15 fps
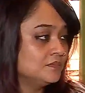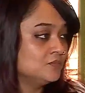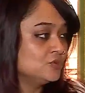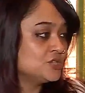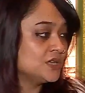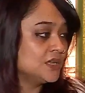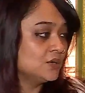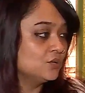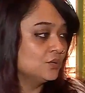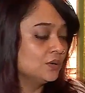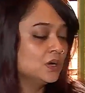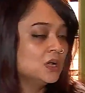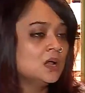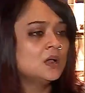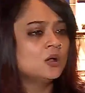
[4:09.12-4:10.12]
বুঝে দেখুন
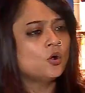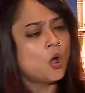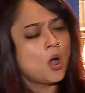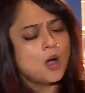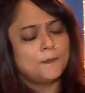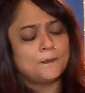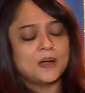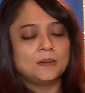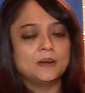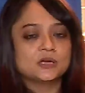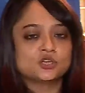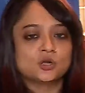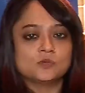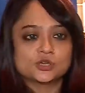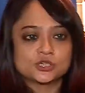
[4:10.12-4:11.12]
খুব আমার
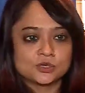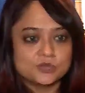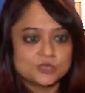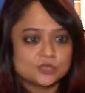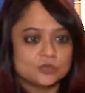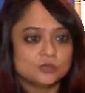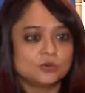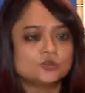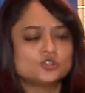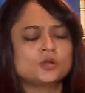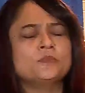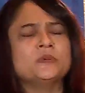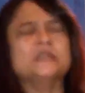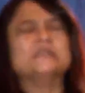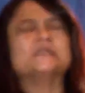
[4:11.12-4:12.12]
সমস্যা হয়েছিল তখন
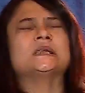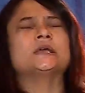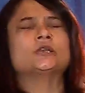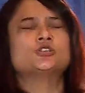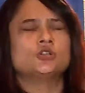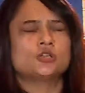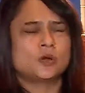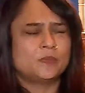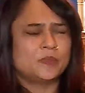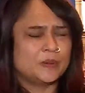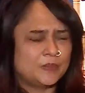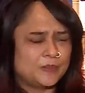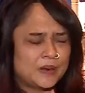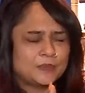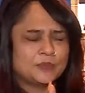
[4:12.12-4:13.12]
সব ইন্টালেকচুয়াল সব
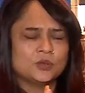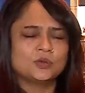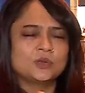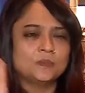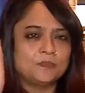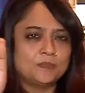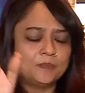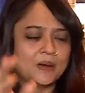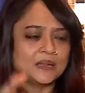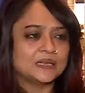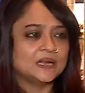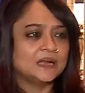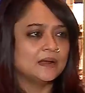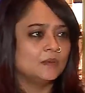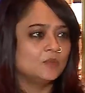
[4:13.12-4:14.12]
ভাবতো যে
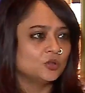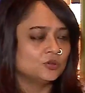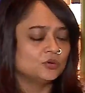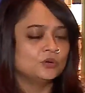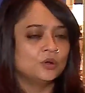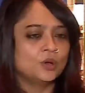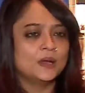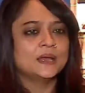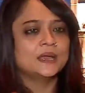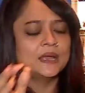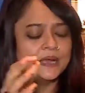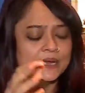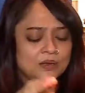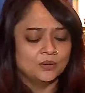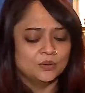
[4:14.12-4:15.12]
পাতে নেওয়ার মতন নয়
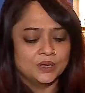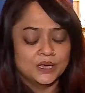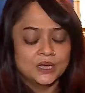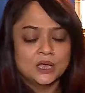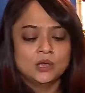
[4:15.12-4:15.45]
এই ওই